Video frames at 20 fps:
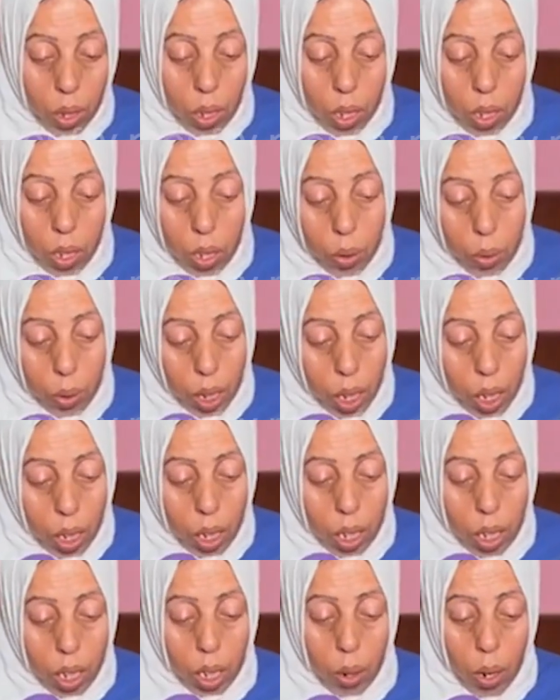جيو
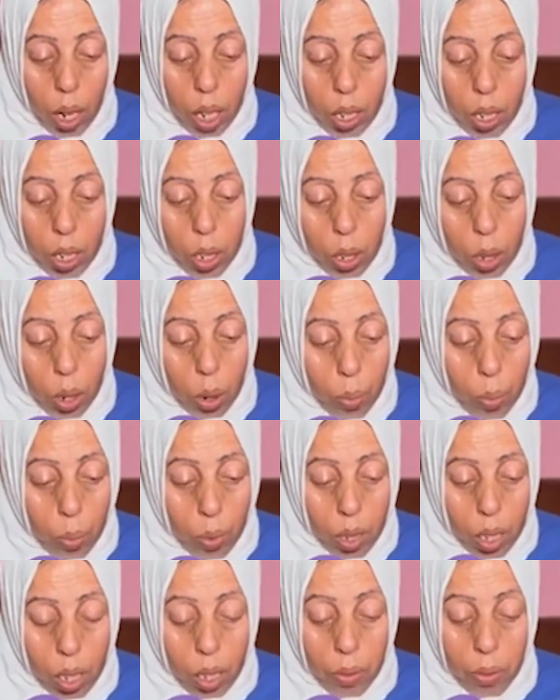عندي وغنديكم
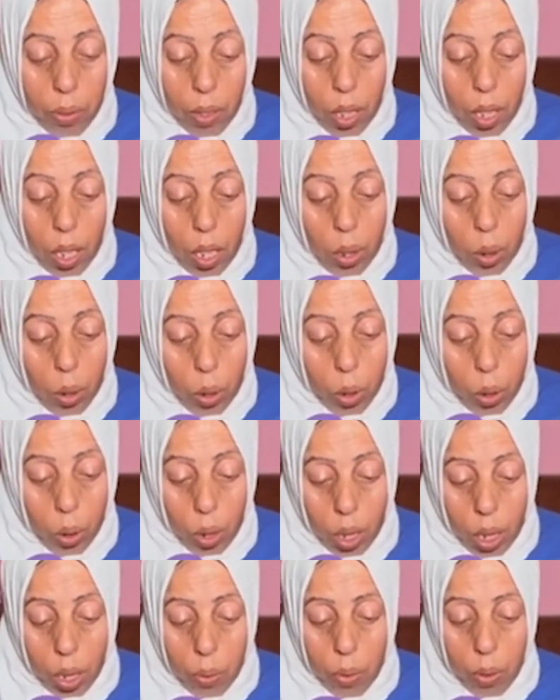الريفيين ونشو
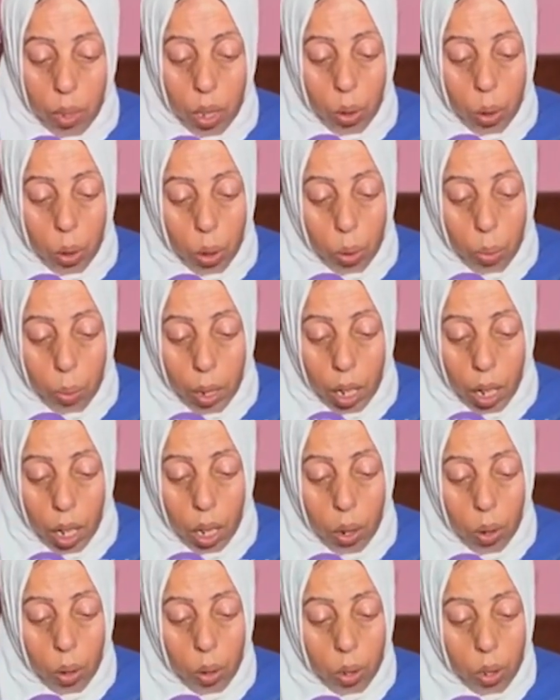الريفيين ندو
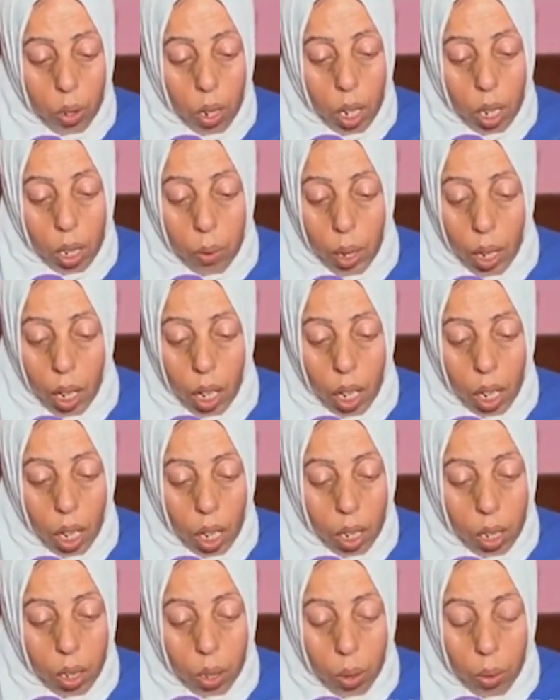براءة وكنت قالي واخا
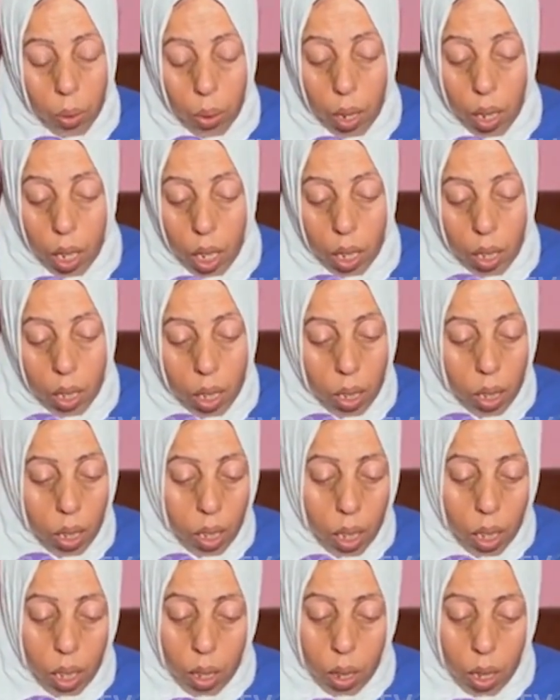خالتو
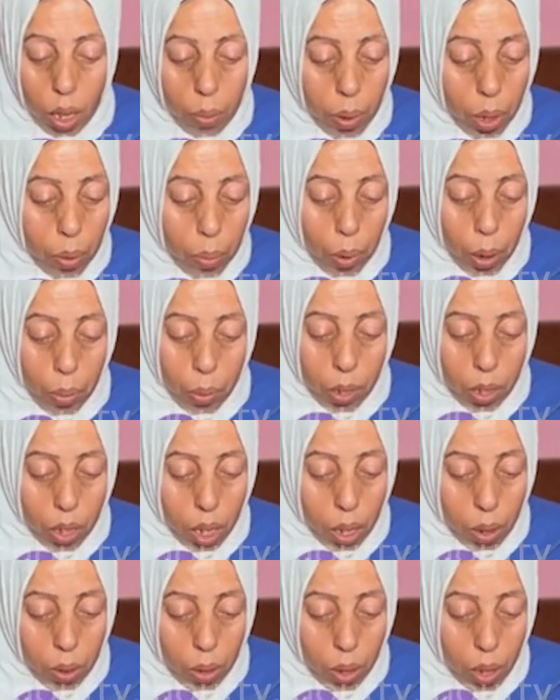دابا هما
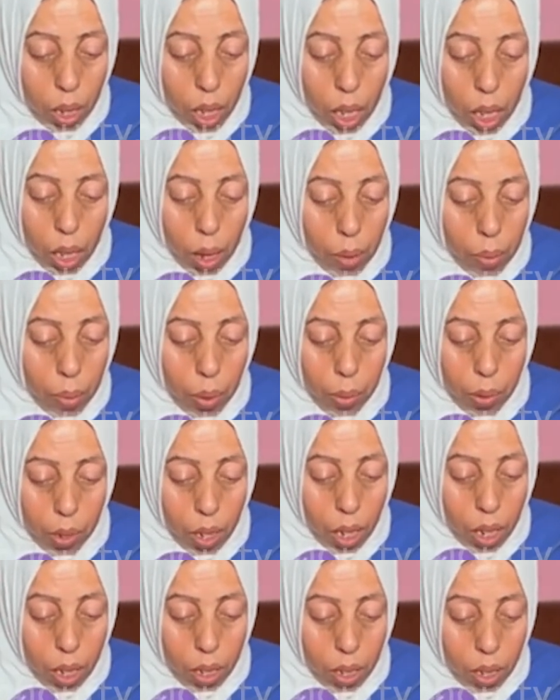مشاو هي دابا
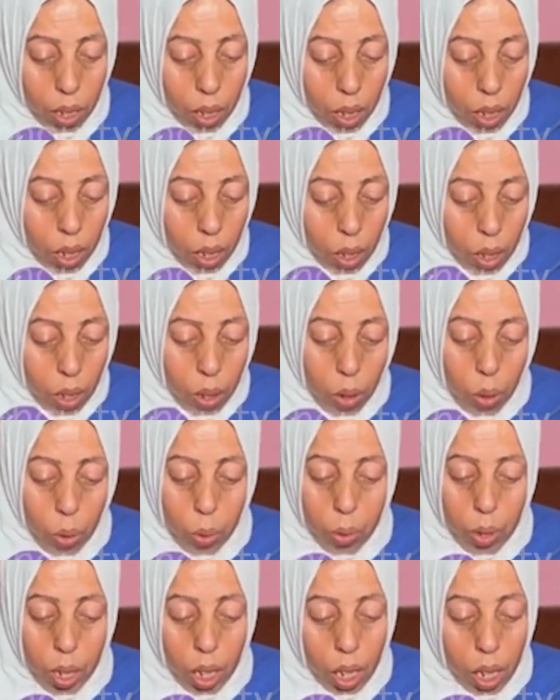مشات
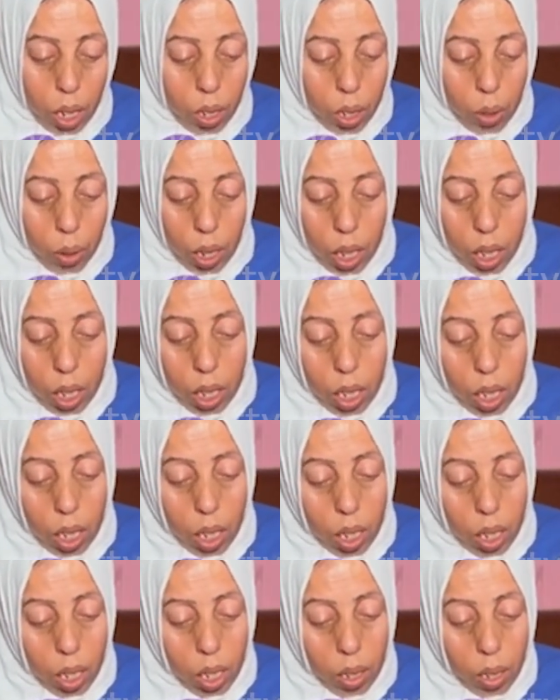وساكن جو عندي
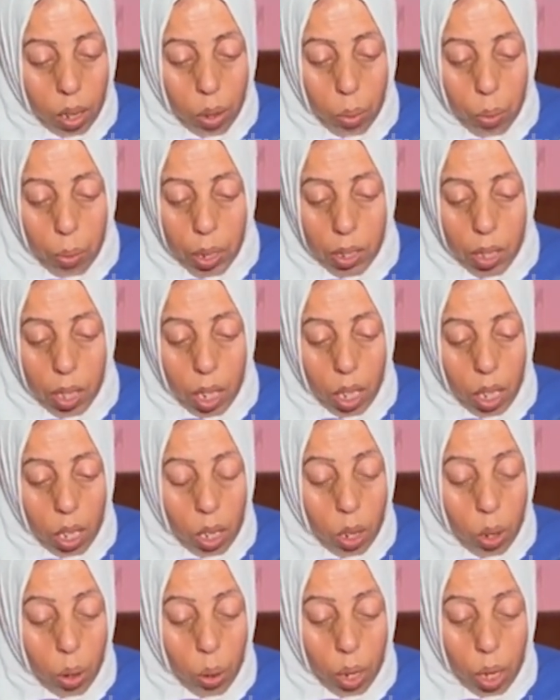
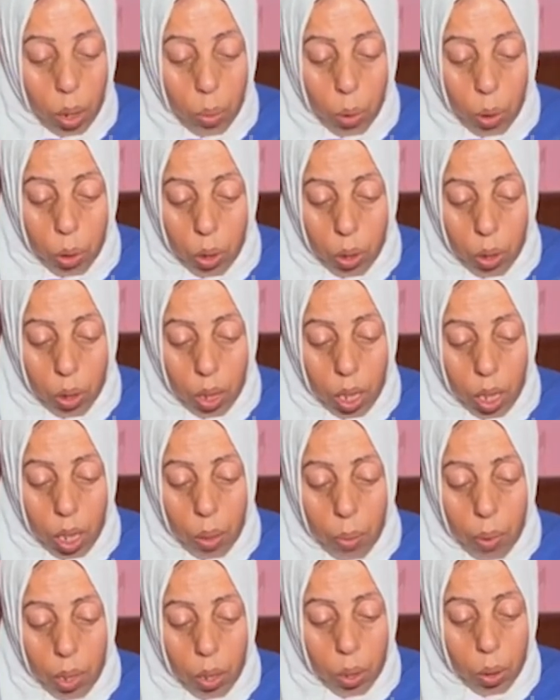الكوميسارية وكيموتو
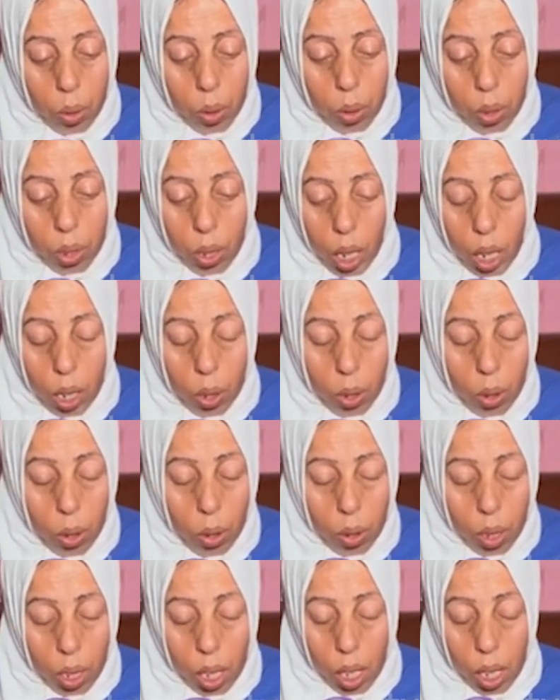عليه بس ولا عند
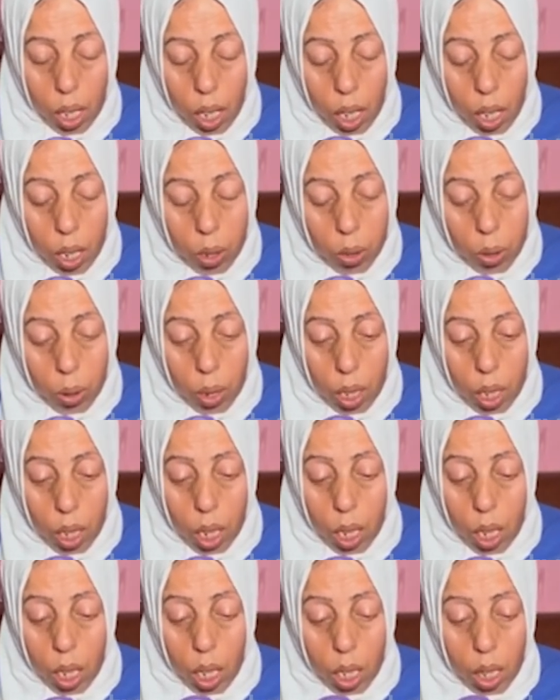خونقية خالتو
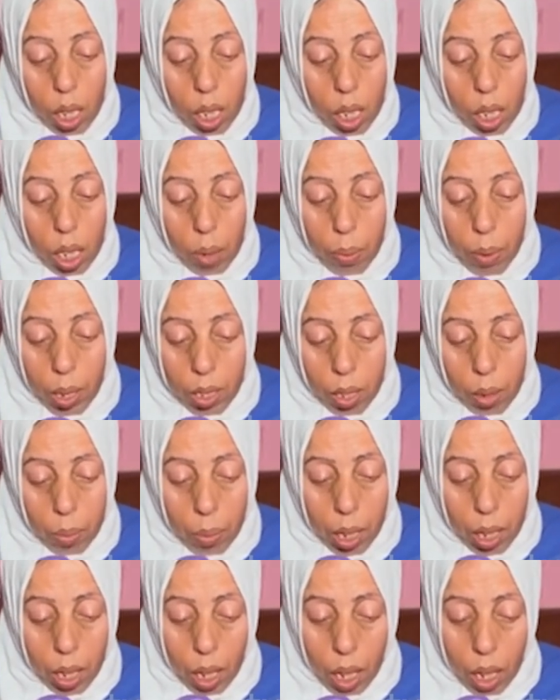حنايا دايرين بلاصة
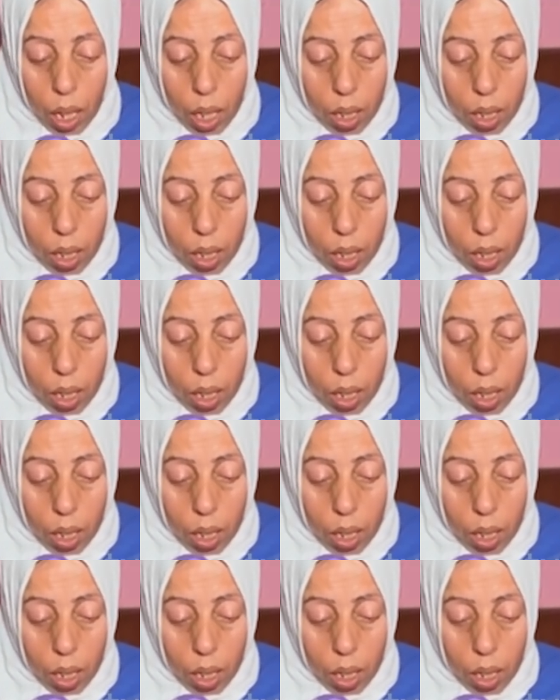براءة